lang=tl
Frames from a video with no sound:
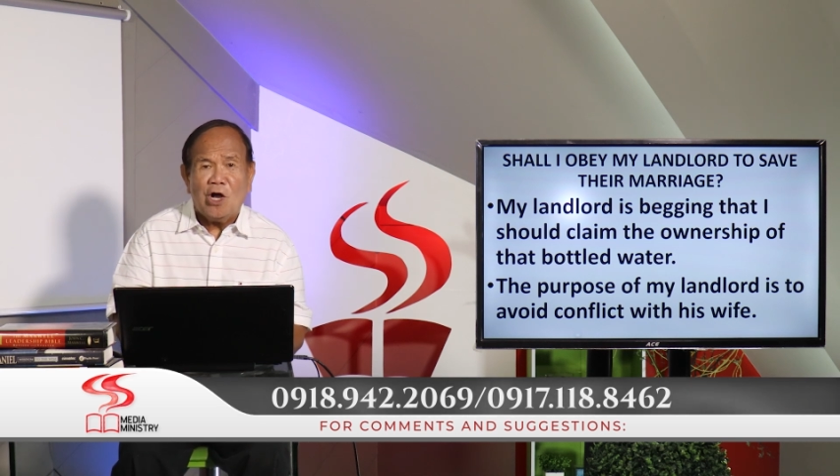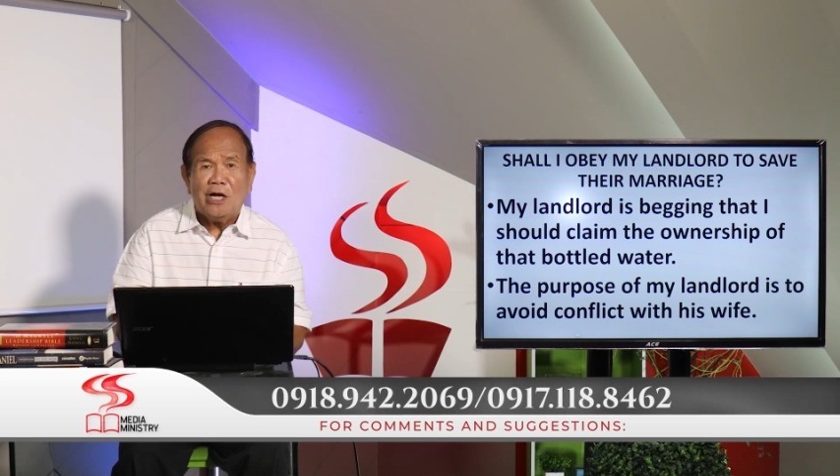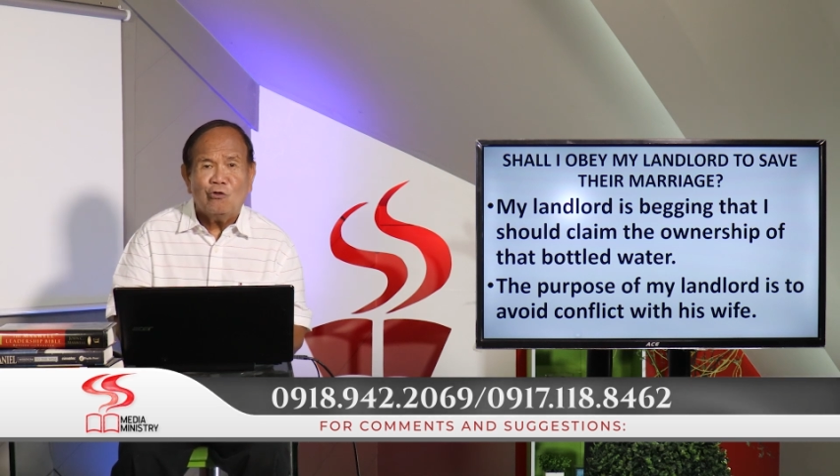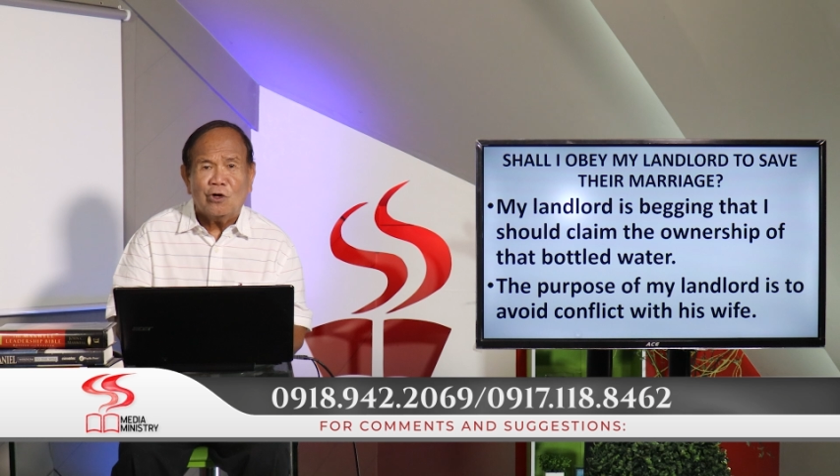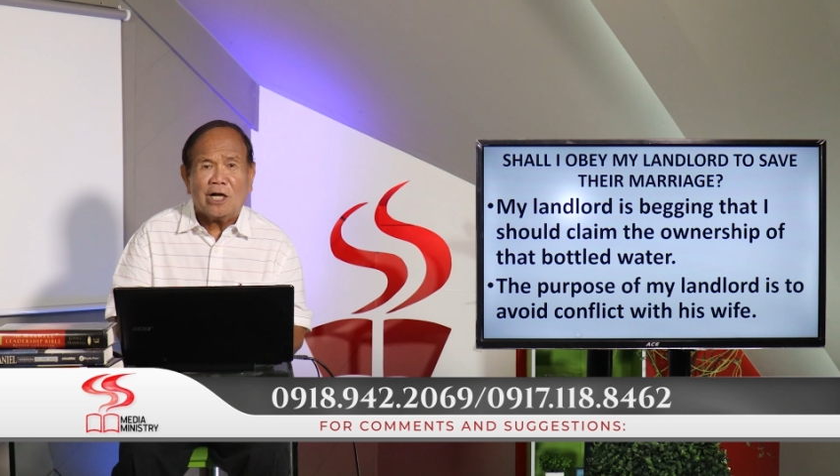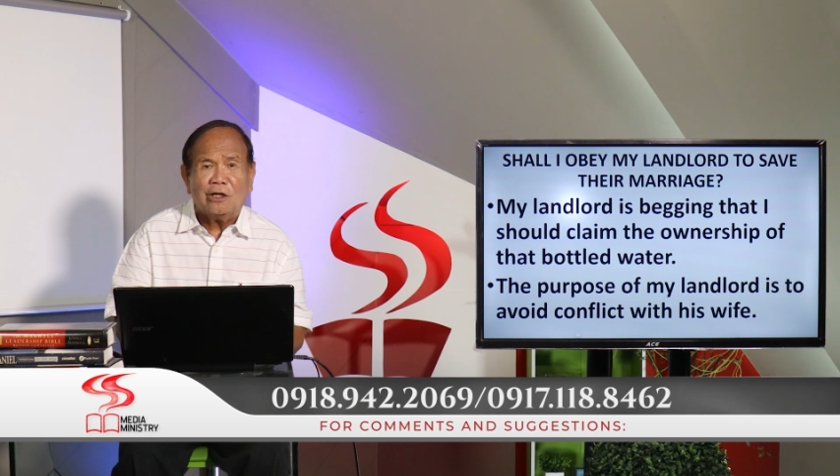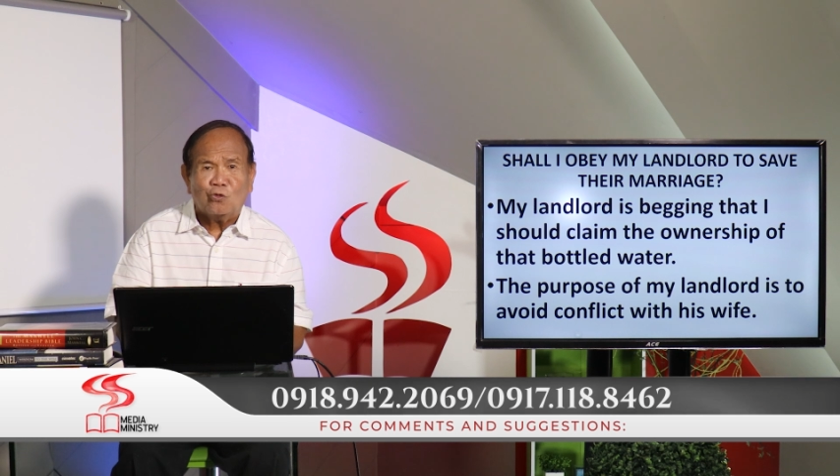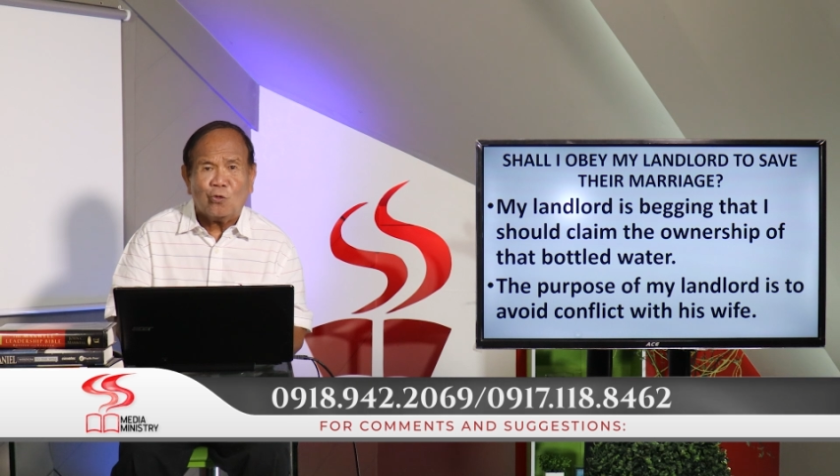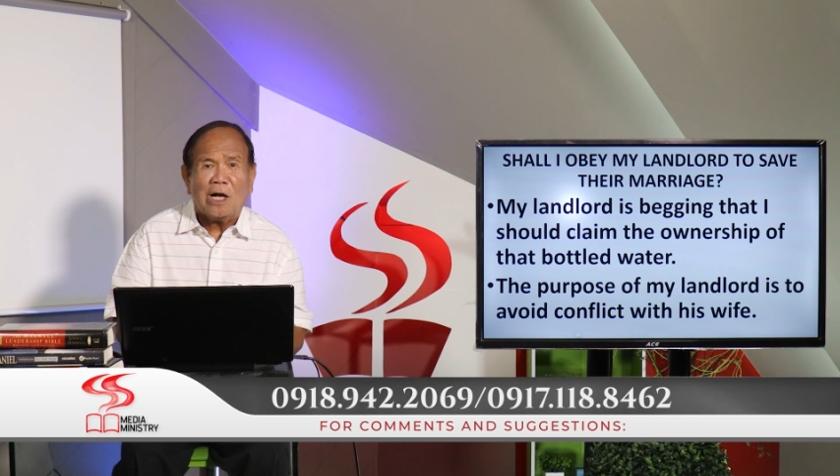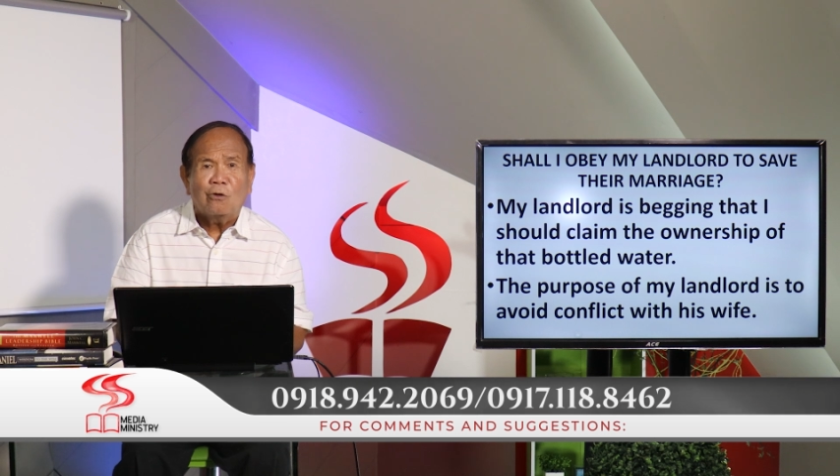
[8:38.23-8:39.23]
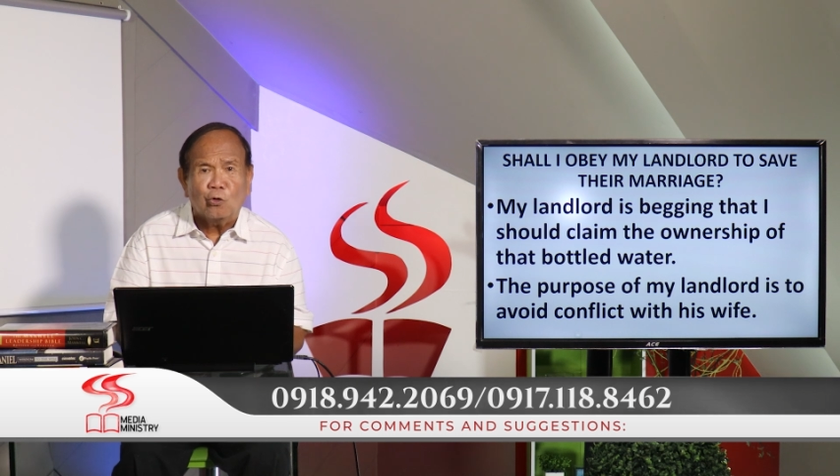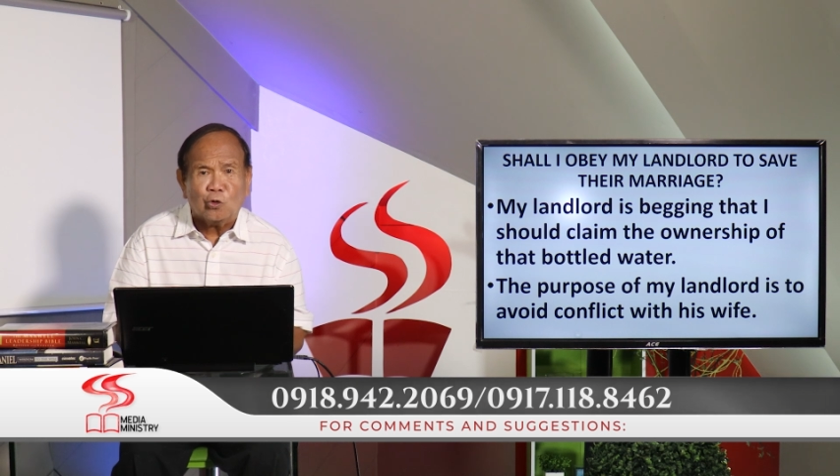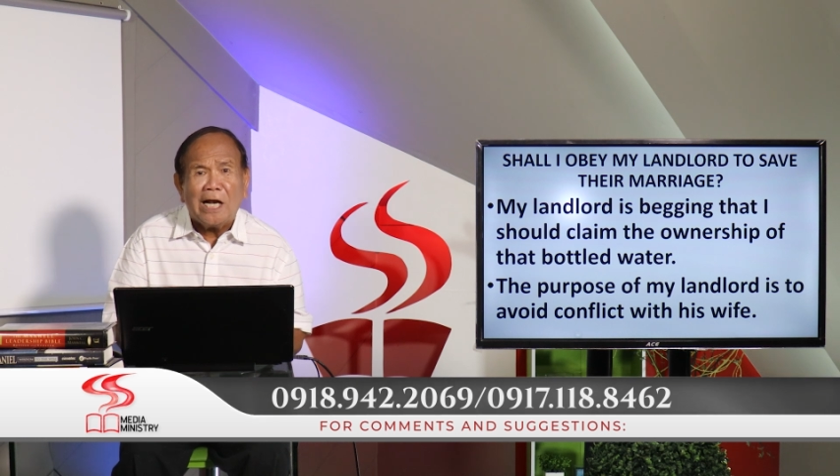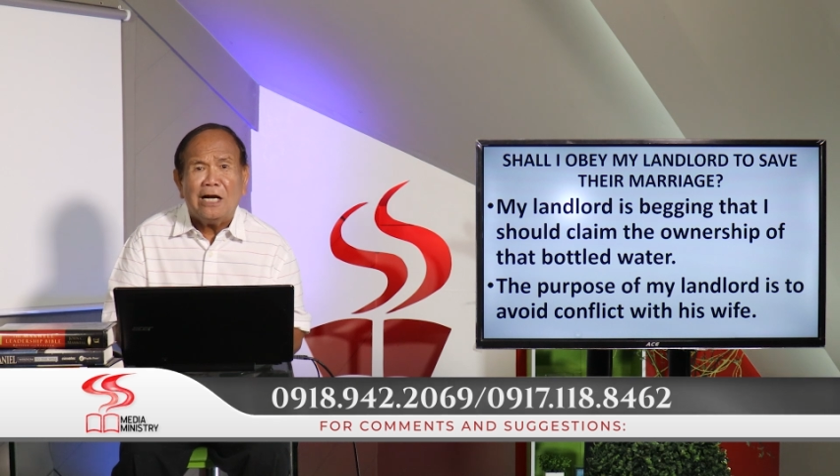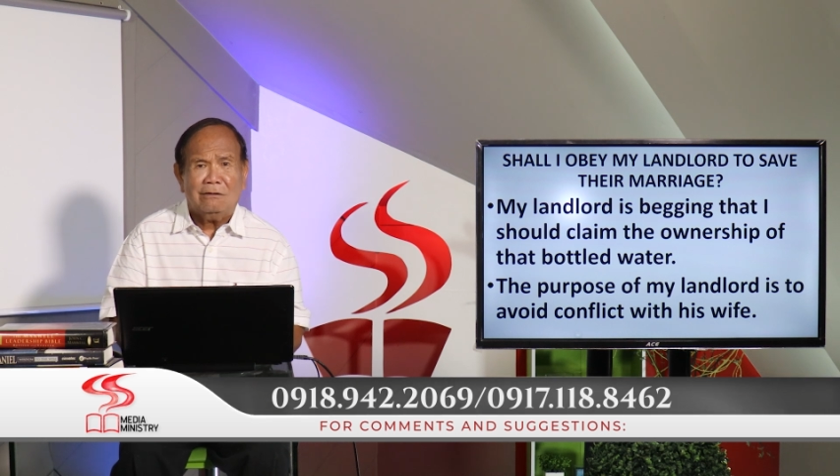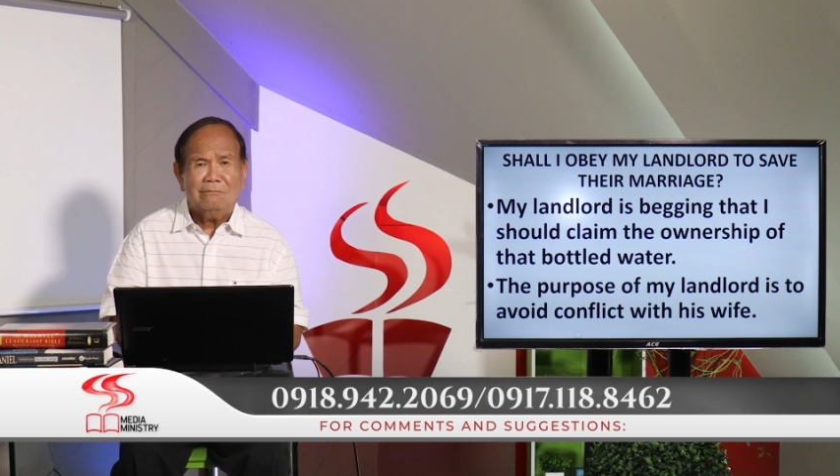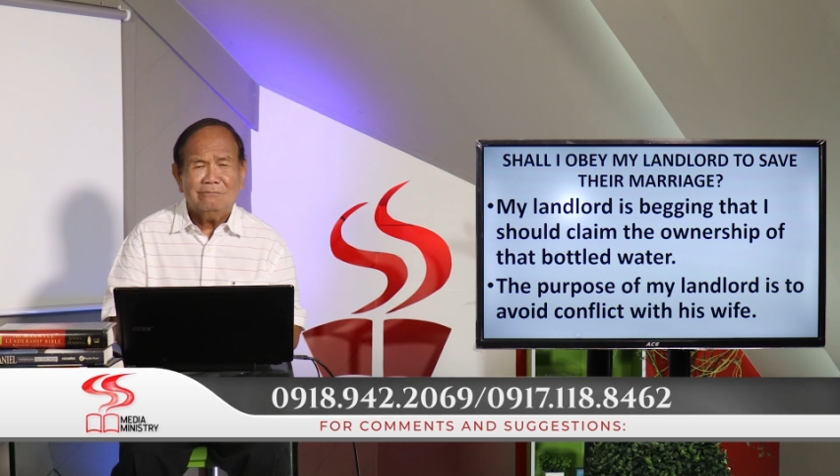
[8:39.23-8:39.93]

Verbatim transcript: nganong nakato kag hotel.